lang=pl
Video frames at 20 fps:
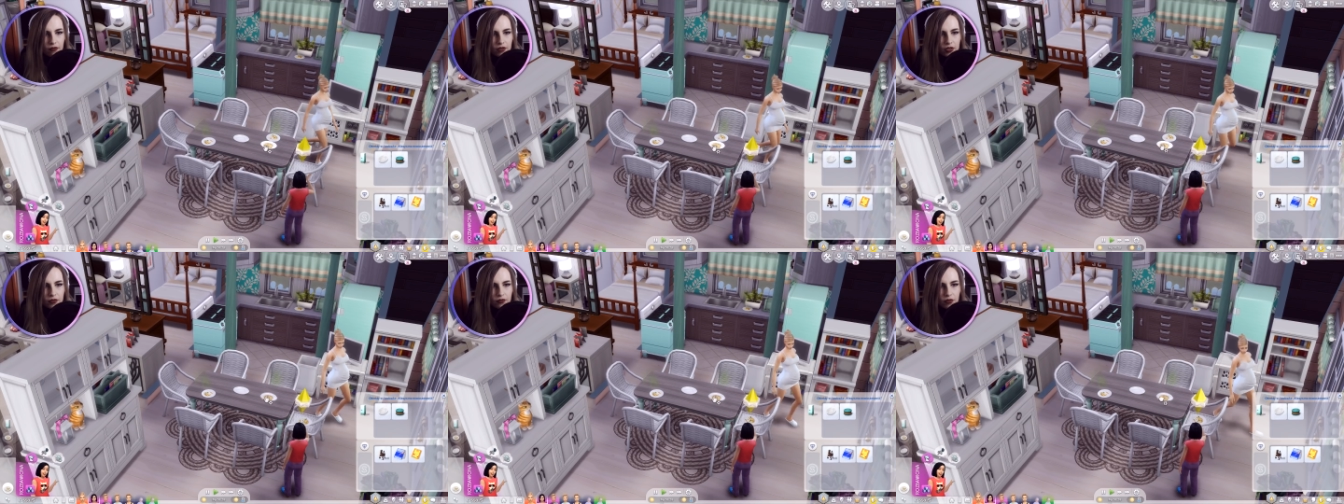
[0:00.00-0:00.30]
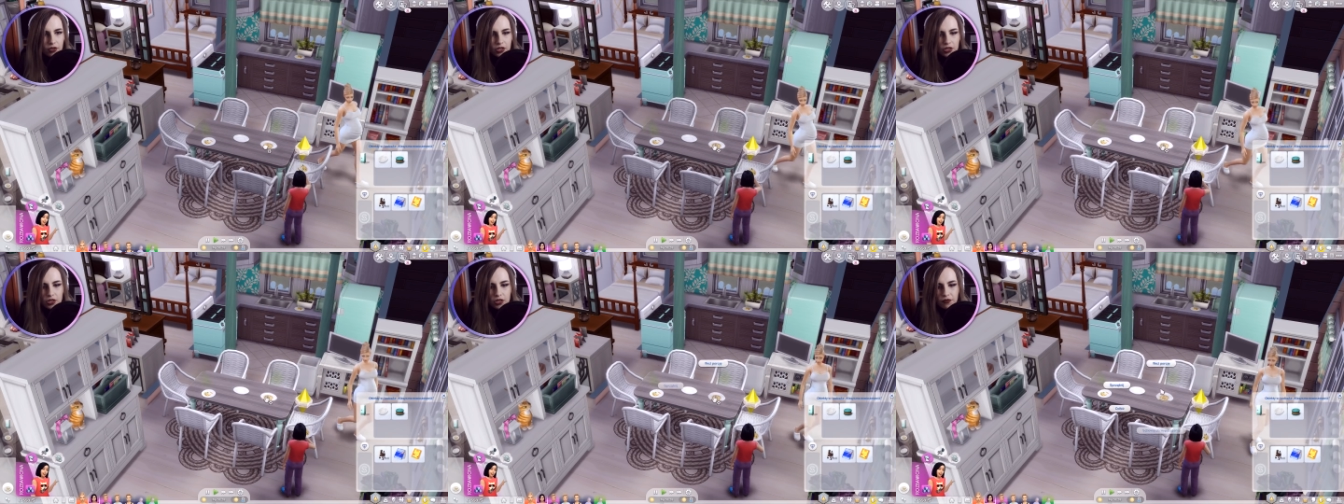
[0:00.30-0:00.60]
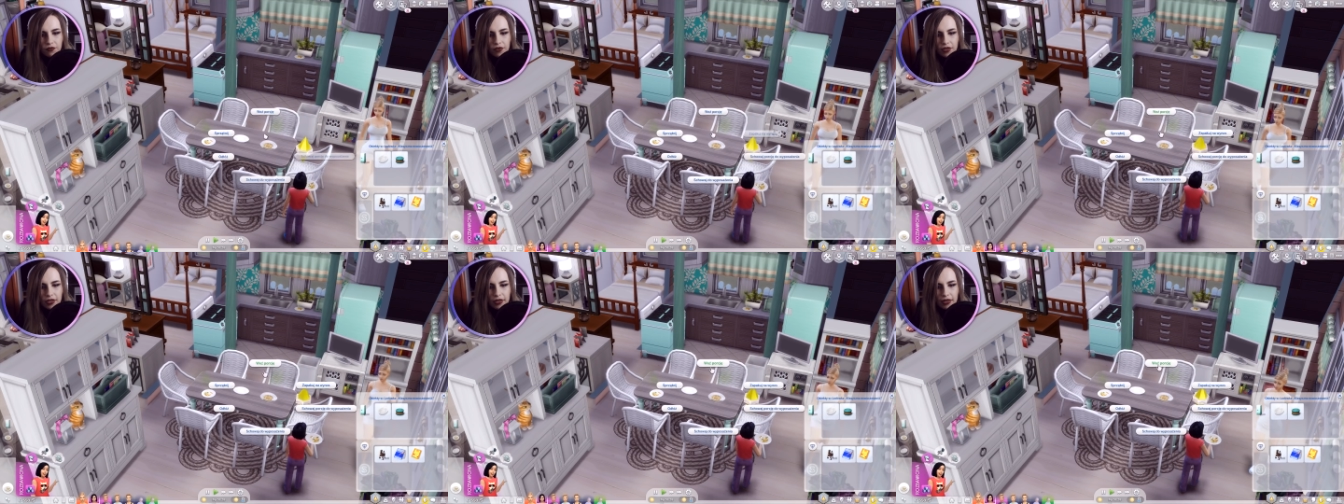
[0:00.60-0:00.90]
Więc
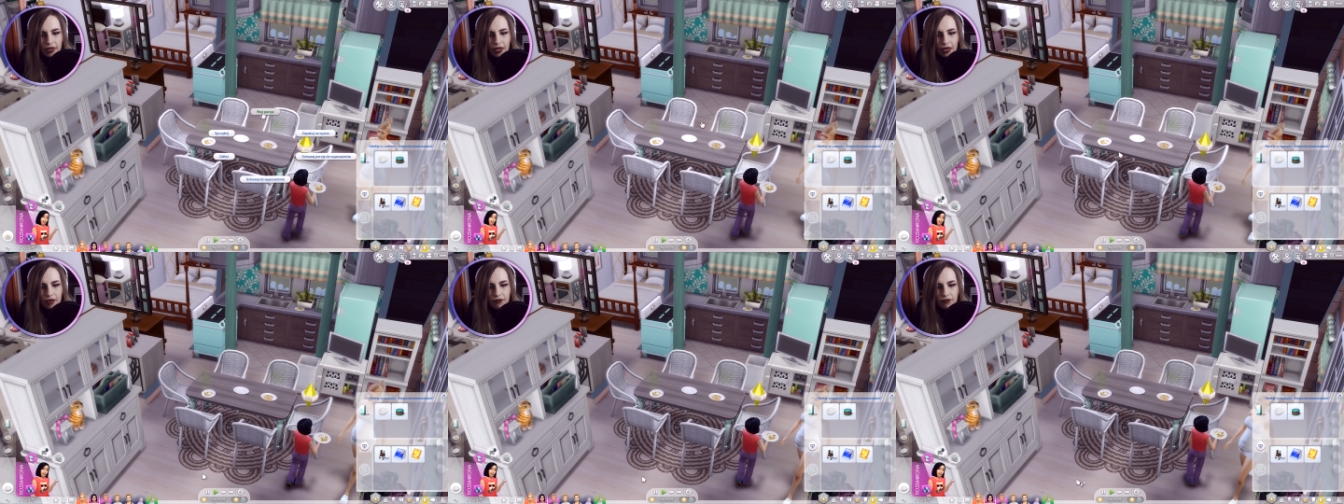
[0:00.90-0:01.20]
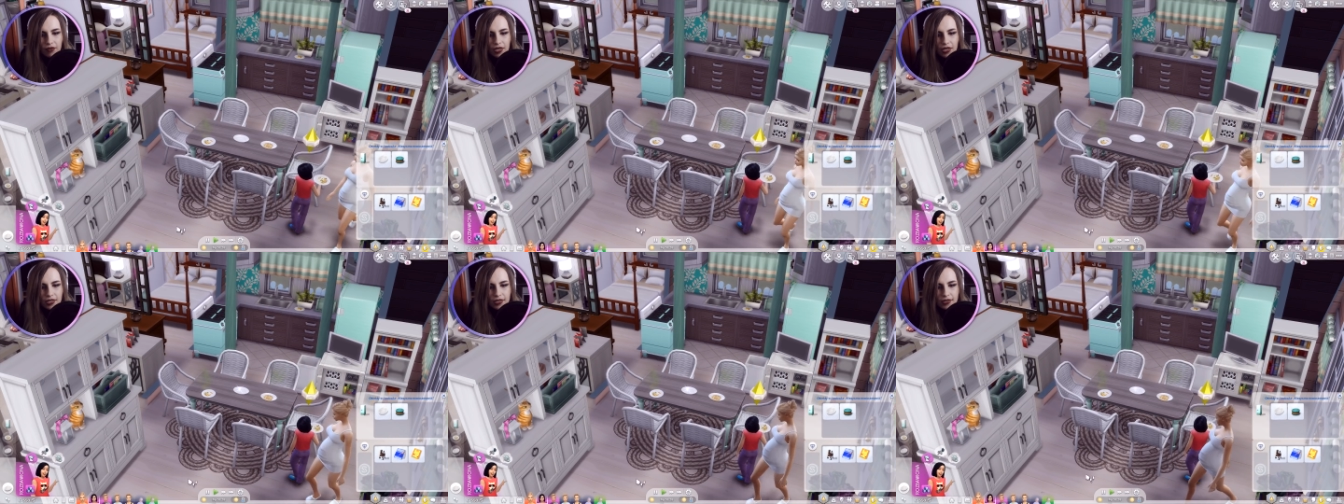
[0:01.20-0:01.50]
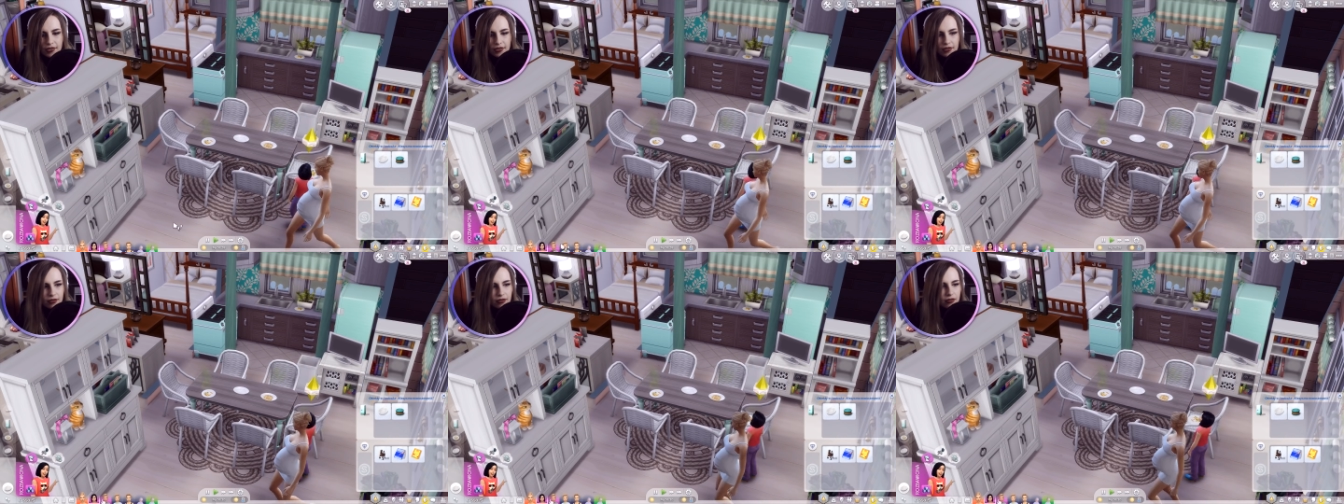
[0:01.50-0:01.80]
właściwie dla
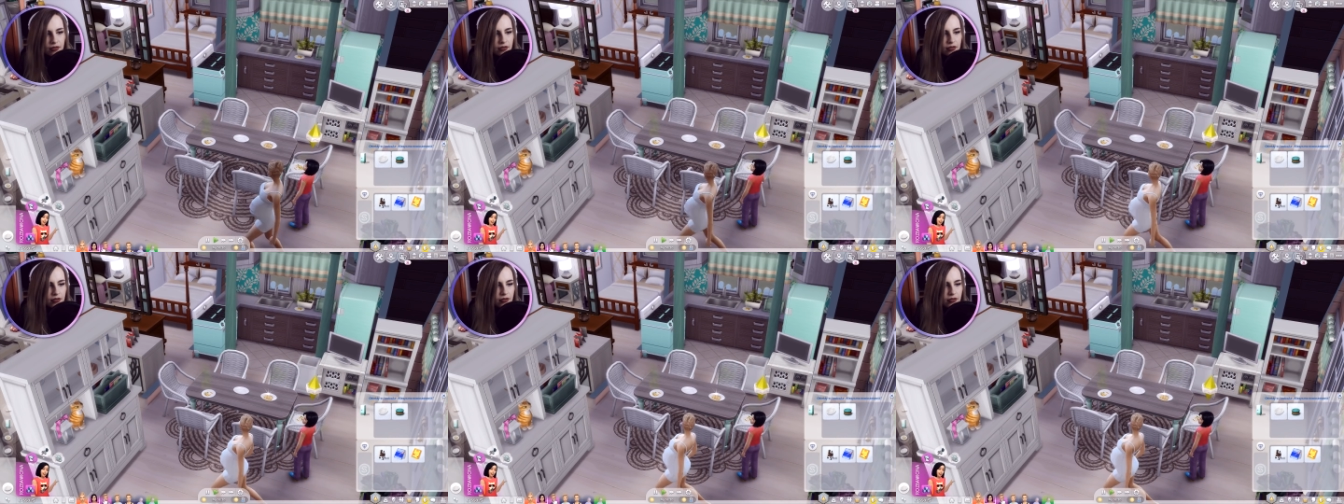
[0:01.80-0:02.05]
was